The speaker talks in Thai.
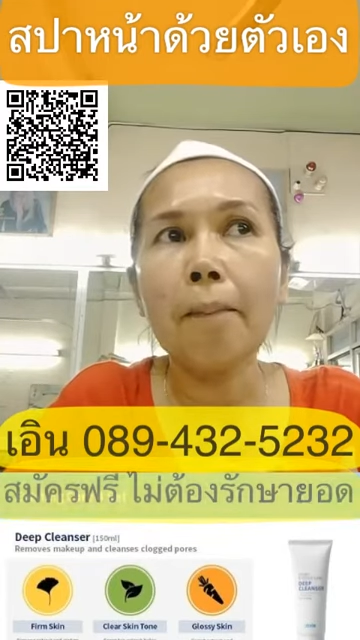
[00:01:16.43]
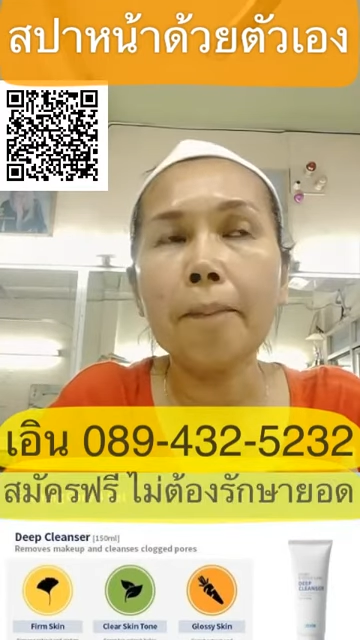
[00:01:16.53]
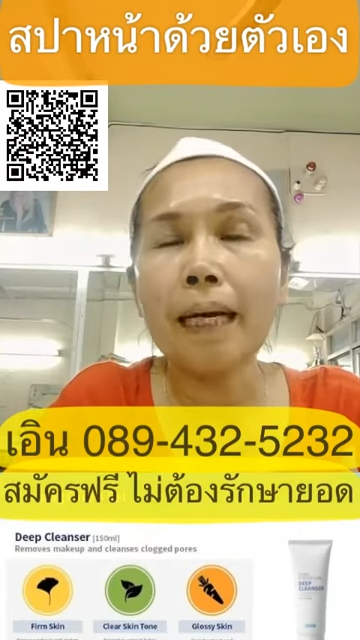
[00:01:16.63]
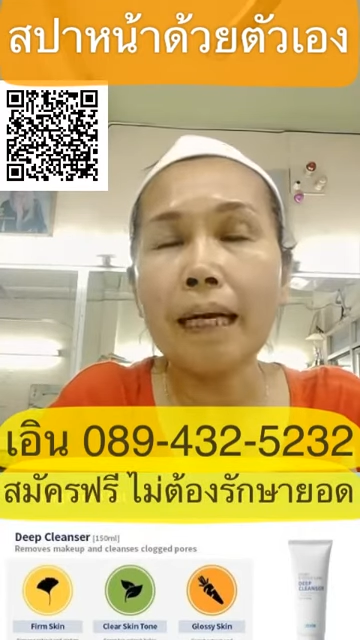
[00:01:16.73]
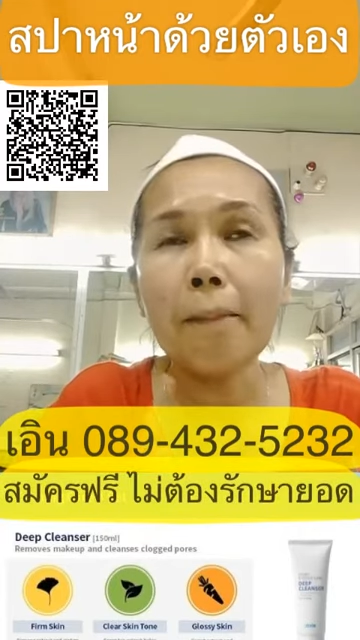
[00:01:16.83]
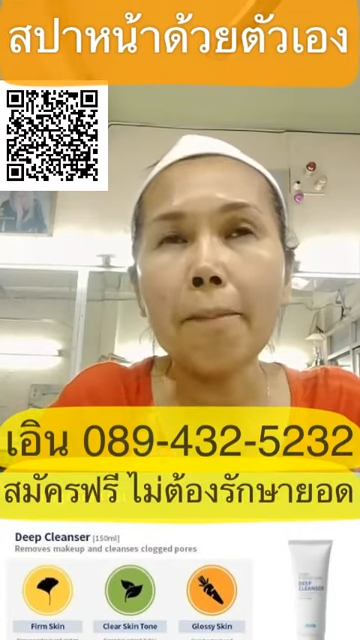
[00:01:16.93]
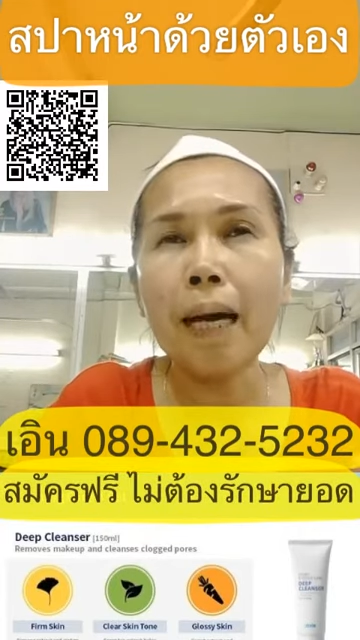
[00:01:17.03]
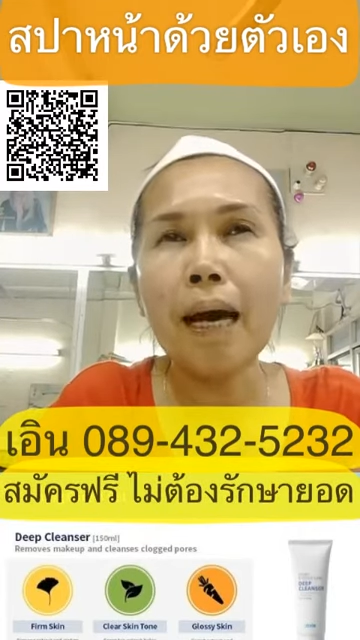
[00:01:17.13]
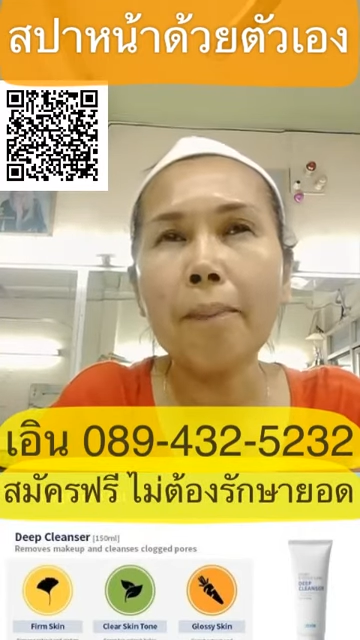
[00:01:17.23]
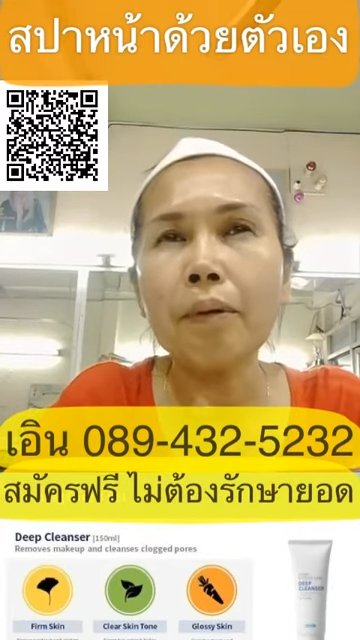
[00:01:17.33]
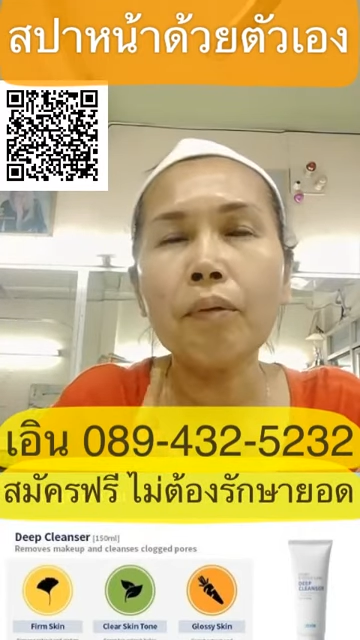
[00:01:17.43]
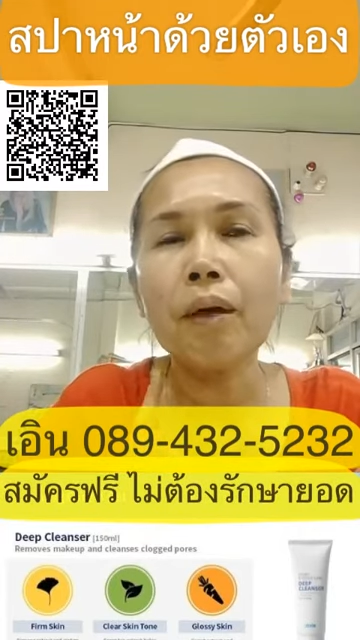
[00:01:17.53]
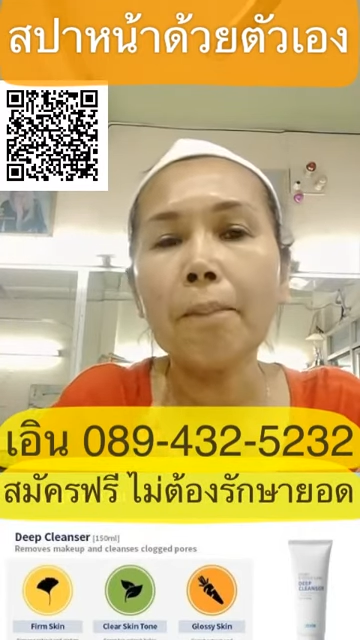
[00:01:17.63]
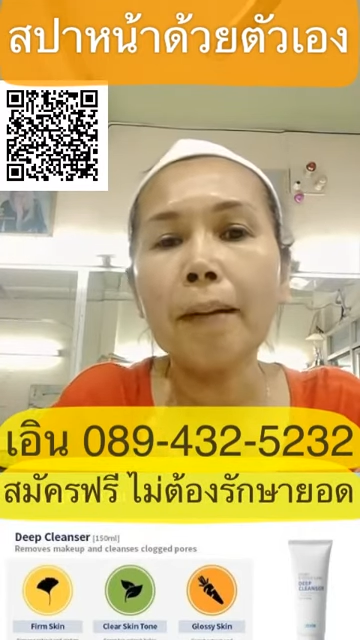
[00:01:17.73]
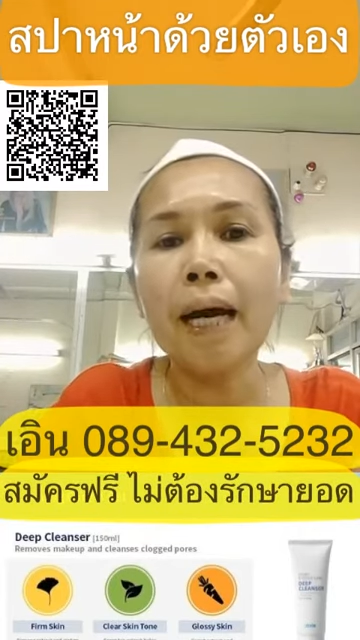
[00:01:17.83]
หนังกำพร้าผิว
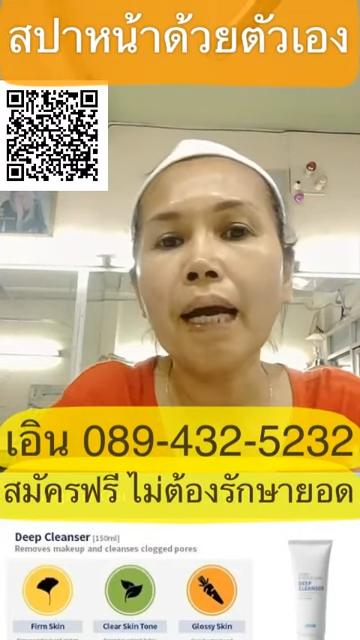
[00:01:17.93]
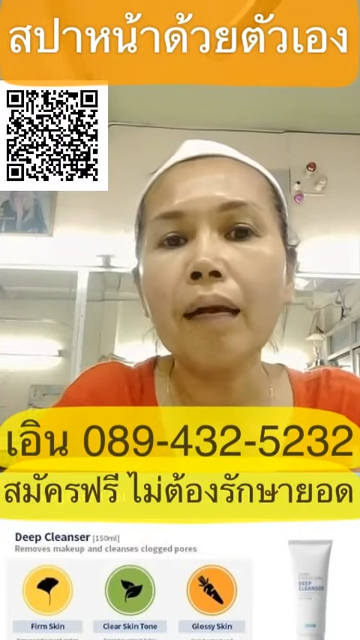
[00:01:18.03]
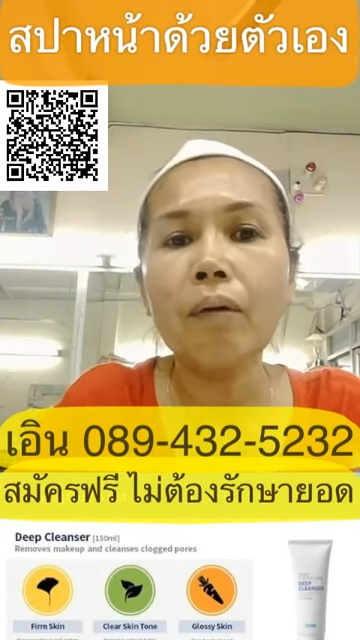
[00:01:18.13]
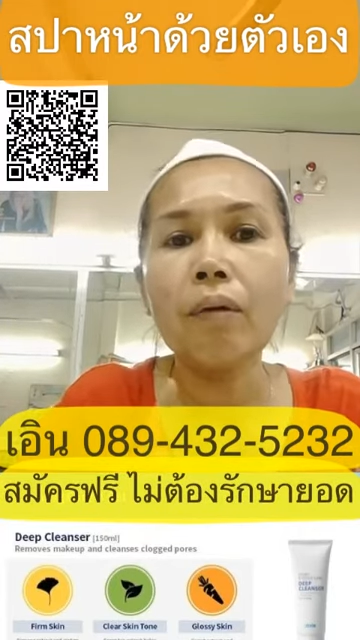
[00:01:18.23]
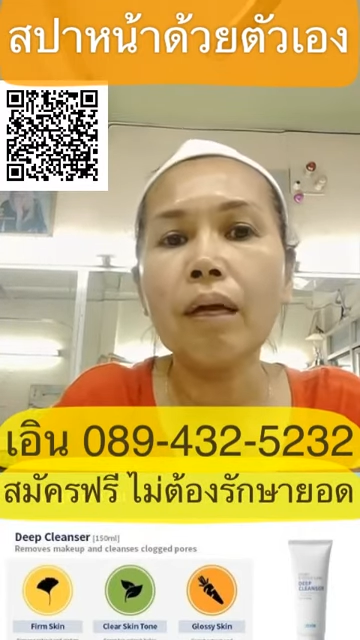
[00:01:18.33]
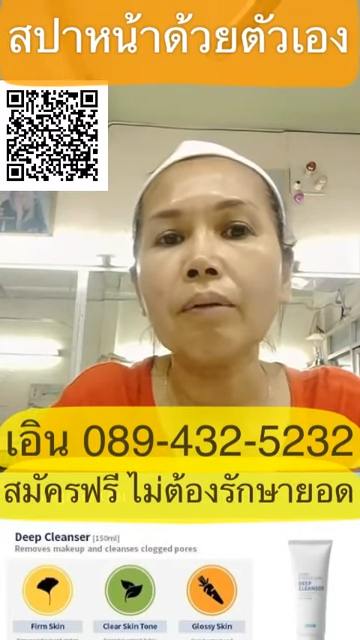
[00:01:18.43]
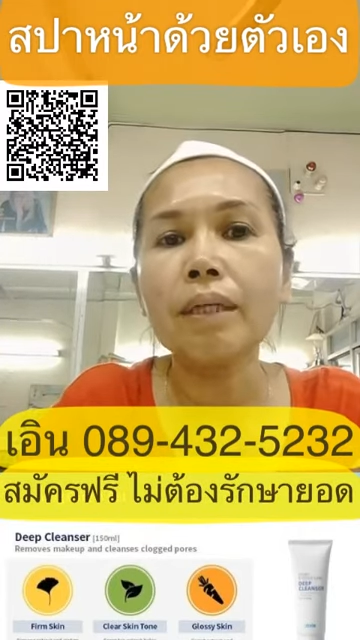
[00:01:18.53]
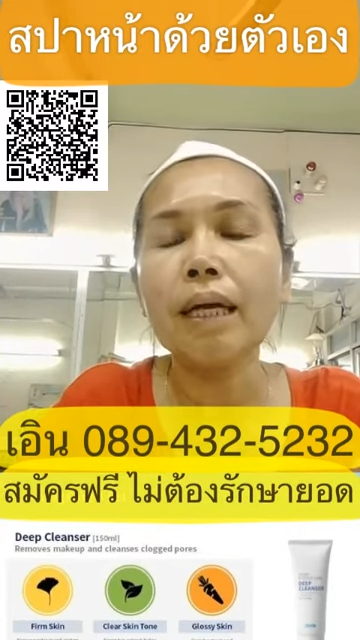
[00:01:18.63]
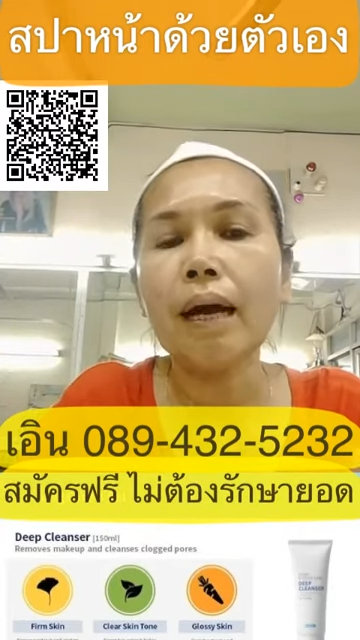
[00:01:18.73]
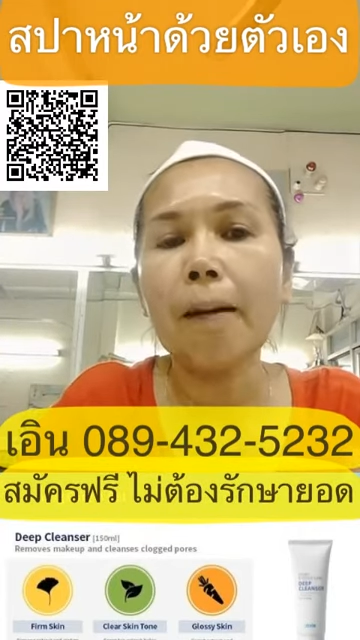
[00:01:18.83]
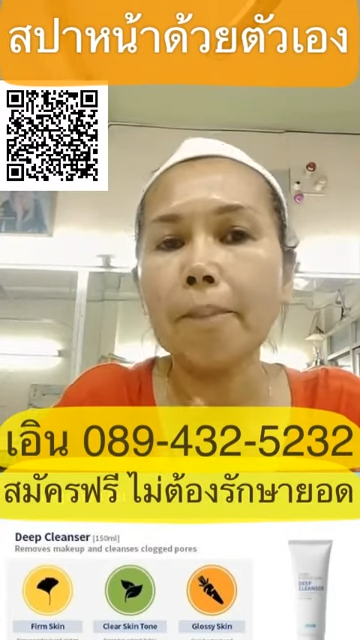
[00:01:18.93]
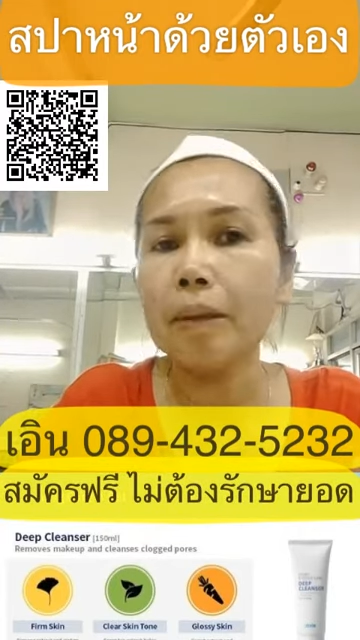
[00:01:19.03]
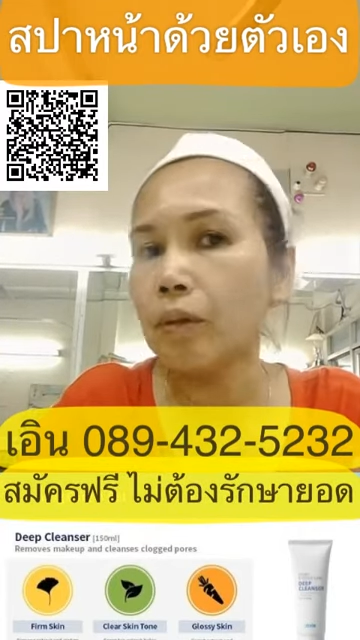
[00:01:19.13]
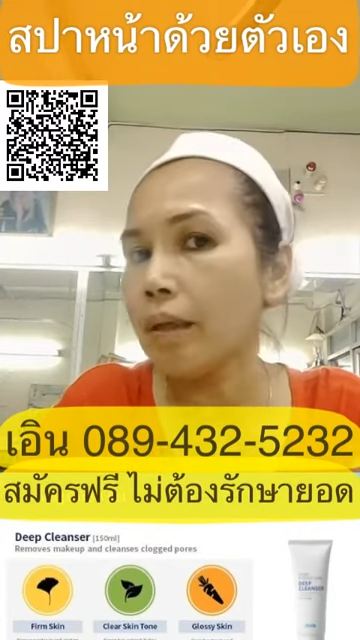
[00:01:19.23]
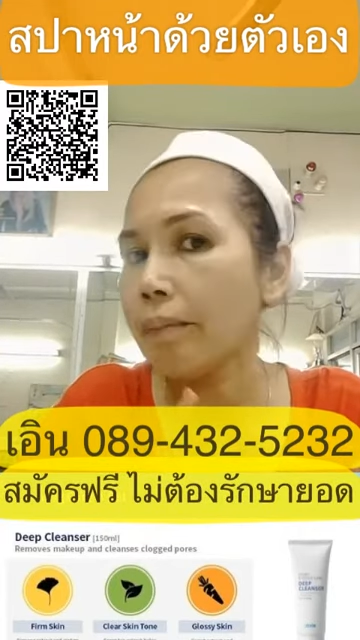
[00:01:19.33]
กำพร้าของเราเนี่ยค่ะ ผิ
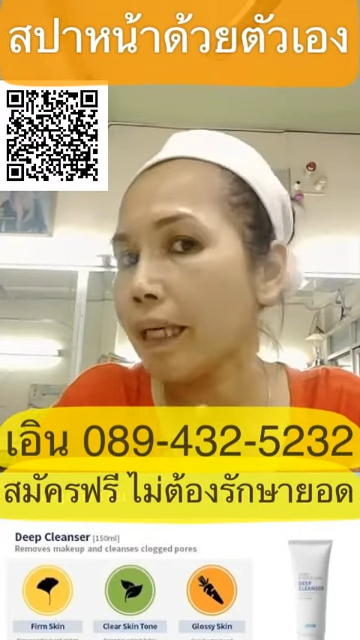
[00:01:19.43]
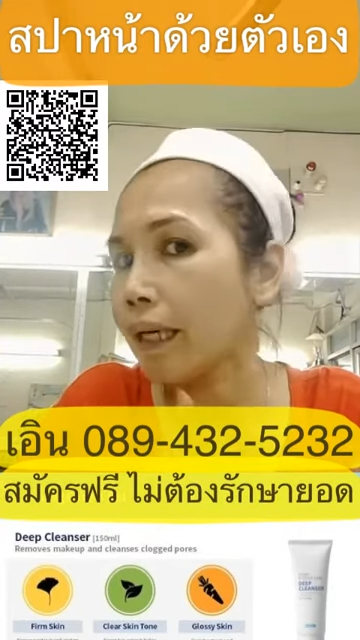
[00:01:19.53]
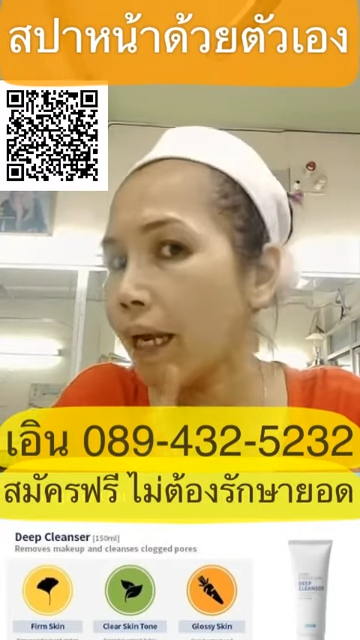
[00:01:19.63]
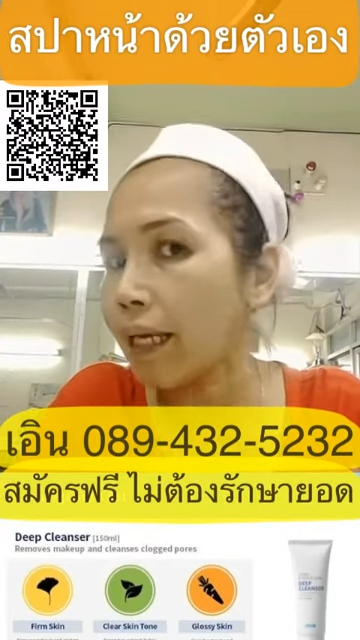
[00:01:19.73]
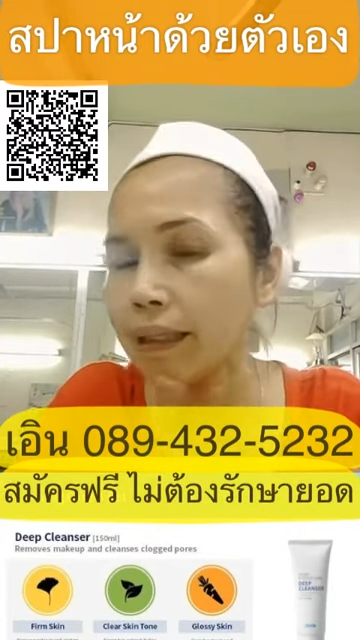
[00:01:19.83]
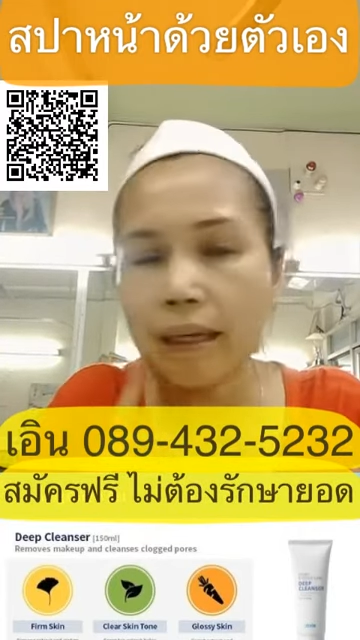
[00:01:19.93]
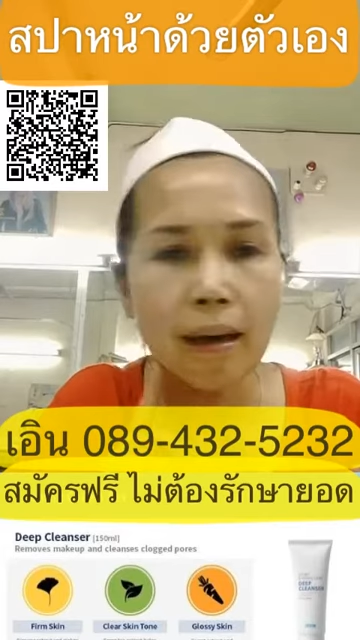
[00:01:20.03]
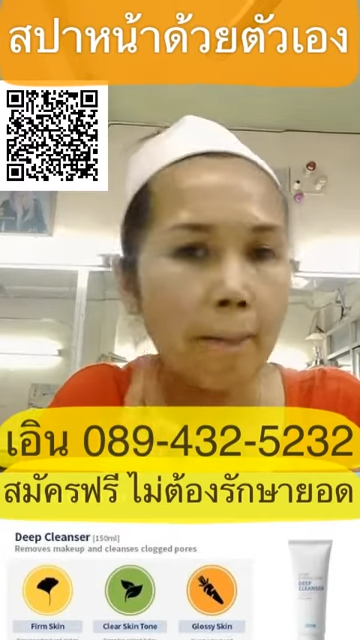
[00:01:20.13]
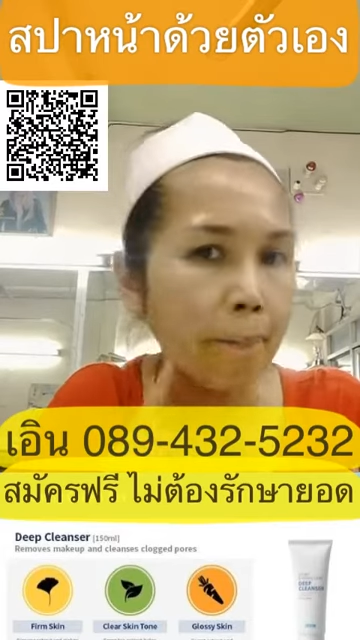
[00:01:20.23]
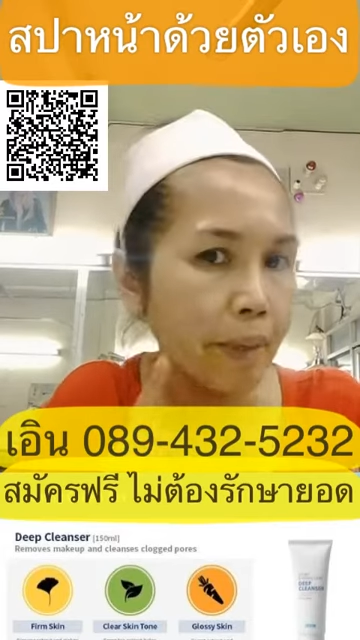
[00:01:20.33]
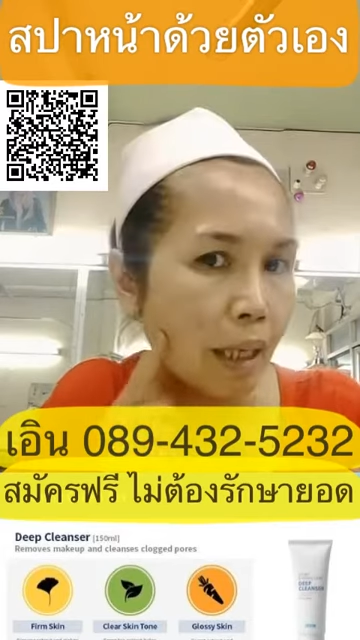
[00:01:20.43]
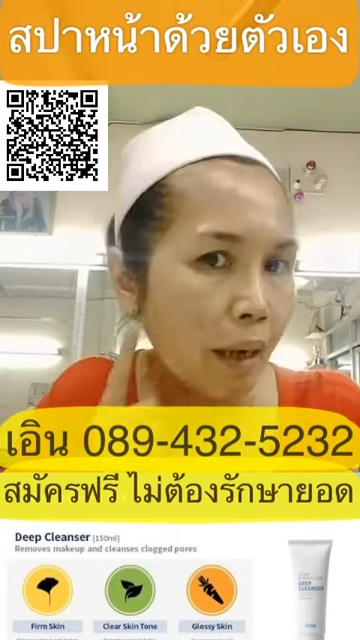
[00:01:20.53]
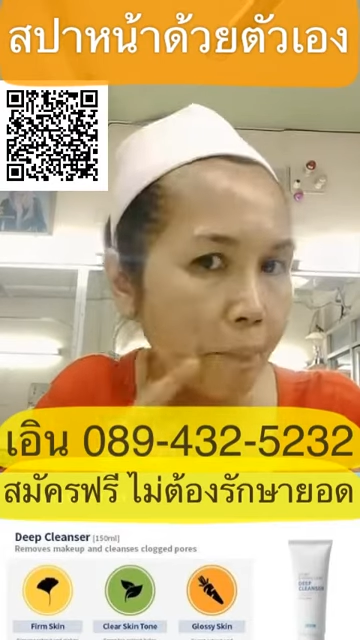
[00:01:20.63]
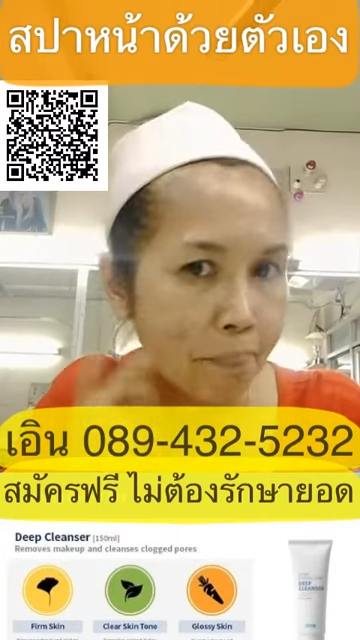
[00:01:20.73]
วที่มันแห้งๆนะคะนะคะ